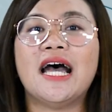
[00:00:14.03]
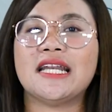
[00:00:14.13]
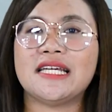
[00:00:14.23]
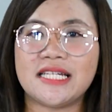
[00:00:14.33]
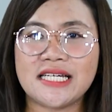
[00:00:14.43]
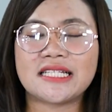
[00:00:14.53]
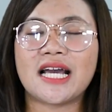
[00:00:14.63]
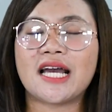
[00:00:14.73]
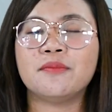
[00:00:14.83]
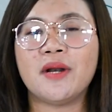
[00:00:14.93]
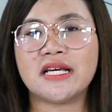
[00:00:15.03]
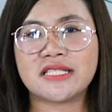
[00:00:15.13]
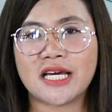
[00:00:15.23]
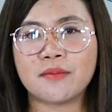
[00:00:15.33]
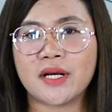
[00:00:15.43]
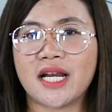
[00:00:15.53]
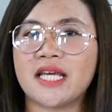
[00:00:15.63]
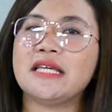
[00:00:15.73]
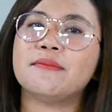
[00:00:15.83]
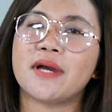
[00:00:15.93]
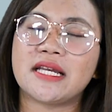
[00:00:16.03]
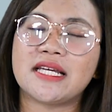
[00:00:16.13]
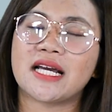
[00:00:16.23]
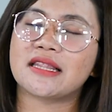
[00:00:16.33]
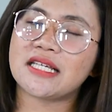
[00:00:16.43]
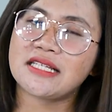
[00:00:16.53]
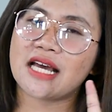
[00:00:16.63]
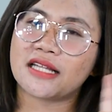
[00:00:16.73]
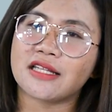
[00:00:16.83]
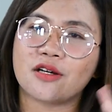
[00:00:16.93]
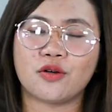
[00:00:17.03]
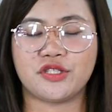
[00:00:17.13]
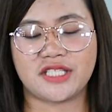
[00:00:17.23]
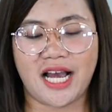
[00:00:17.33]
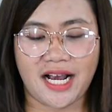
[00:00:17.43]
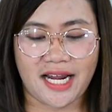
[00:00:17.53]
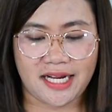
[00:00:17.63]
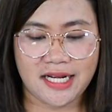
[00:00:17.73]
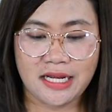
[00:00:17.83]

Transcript: Hari ini kita akan belajar mengenai iman yang tidak tergoncangkan.